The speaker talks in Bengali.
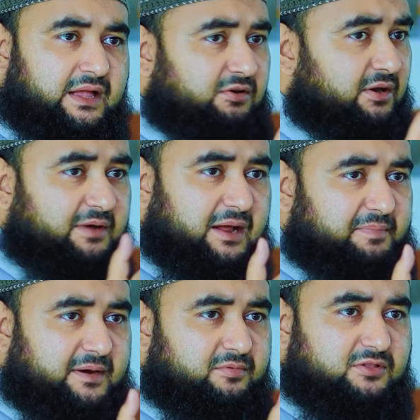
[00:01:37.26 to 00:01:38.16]
এখন আবার
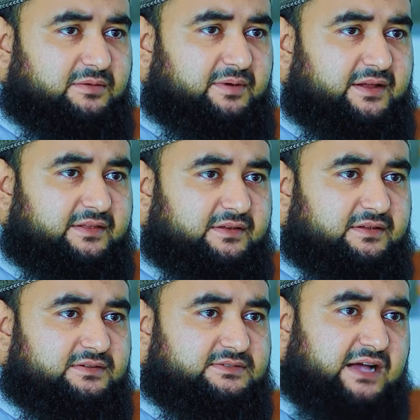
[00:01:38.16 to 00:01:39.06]
আপনারা বলতে পারেন
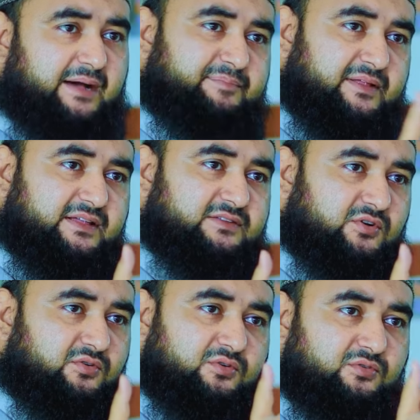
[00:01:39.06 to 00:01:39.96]
যে আপনাদের
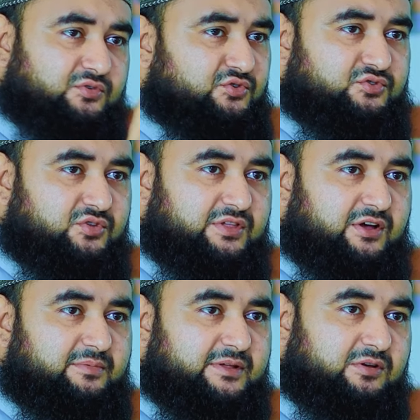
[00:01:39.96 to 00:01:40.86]
যখন অসুস্থতা
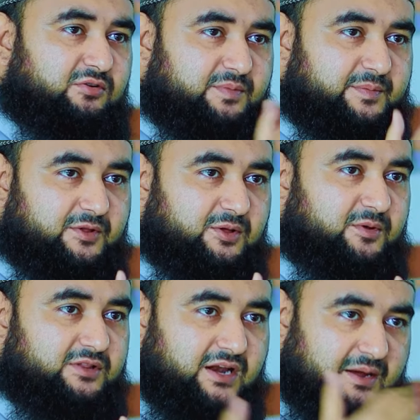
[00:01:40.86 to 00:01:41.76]
হবে তখন বিপদ
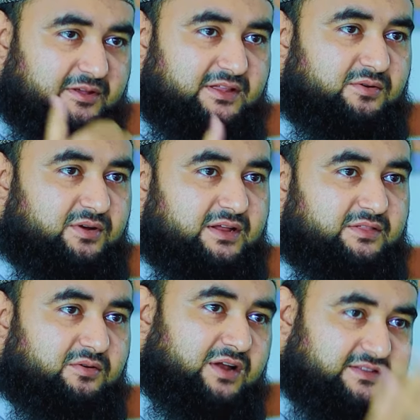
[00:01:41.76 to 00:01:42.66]
আপদ আর আমাদের হইলে
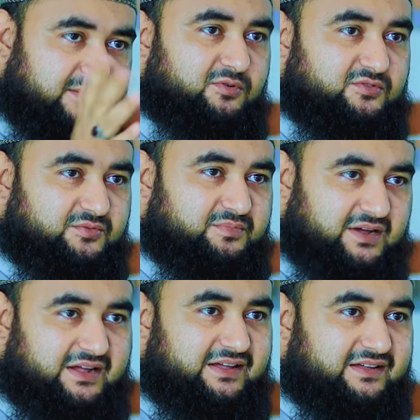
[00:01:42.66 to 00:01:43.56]
তখন আজাব গজব
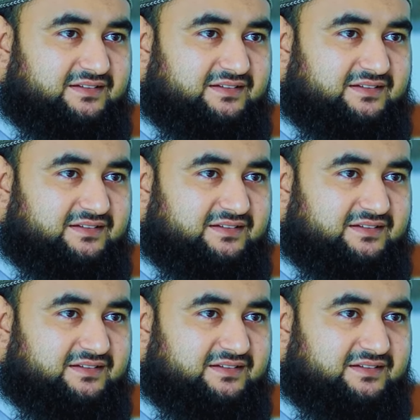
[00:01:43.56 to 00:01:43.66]
নাকি